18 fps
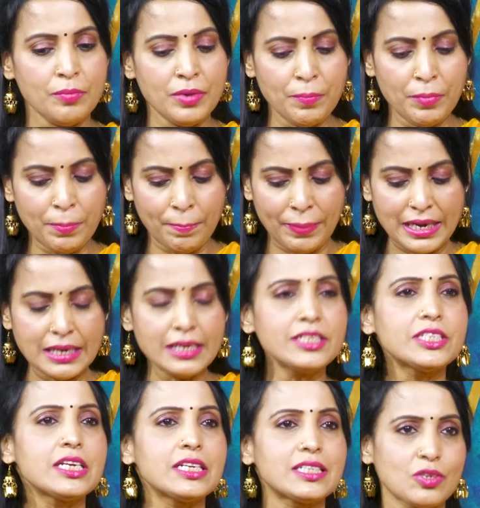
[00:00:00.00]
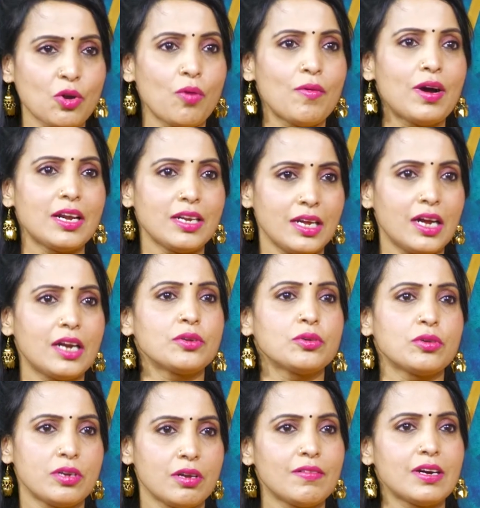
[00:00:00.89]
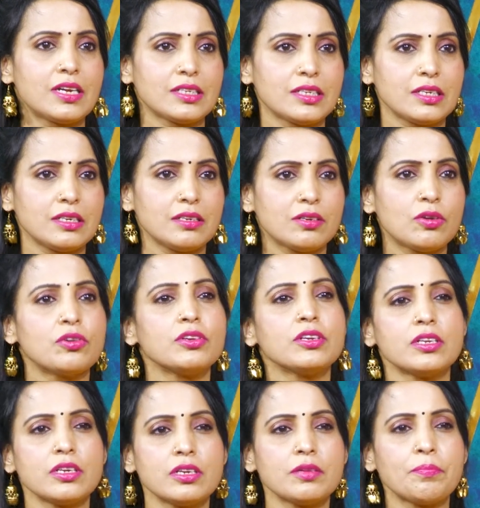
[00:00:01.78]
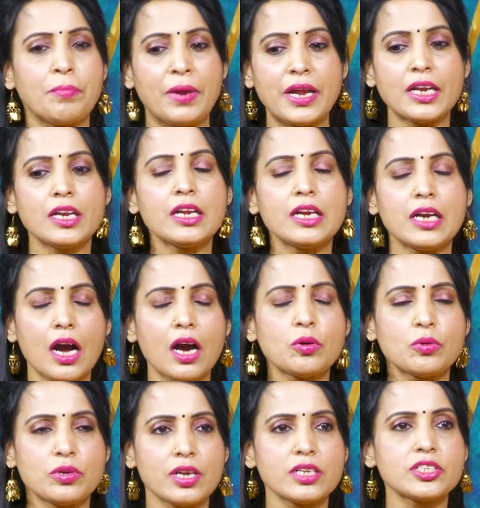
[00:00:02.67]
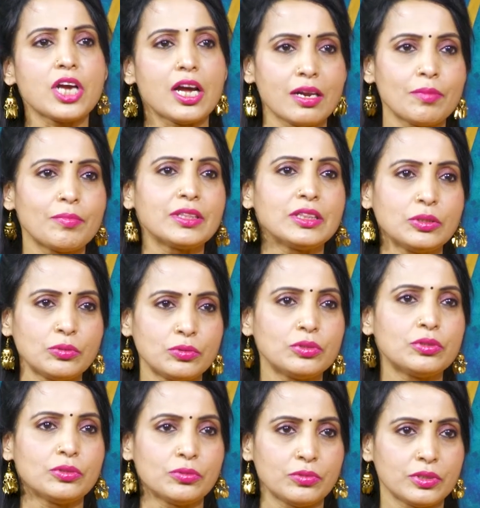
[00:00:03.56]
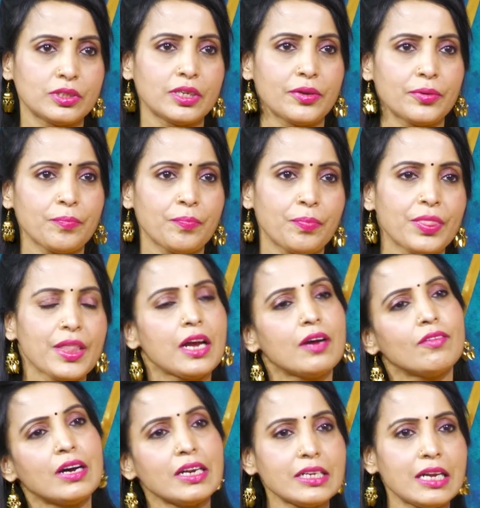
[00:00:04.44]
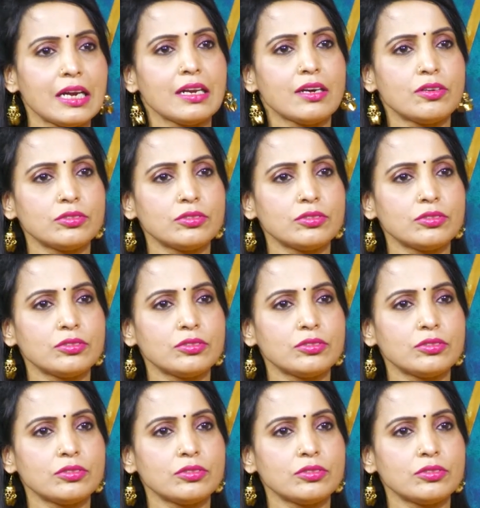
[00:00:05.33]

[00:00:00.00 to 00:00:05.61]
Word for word: అమ్మ ఇప్పుడు పెళ్లి చేసుకోవాలి అనుకున్న వారికి కొన్ని పెయిన్లు కాకుండా చాలా మంది ఉంటూ ఉంటారు వారికి ఎలా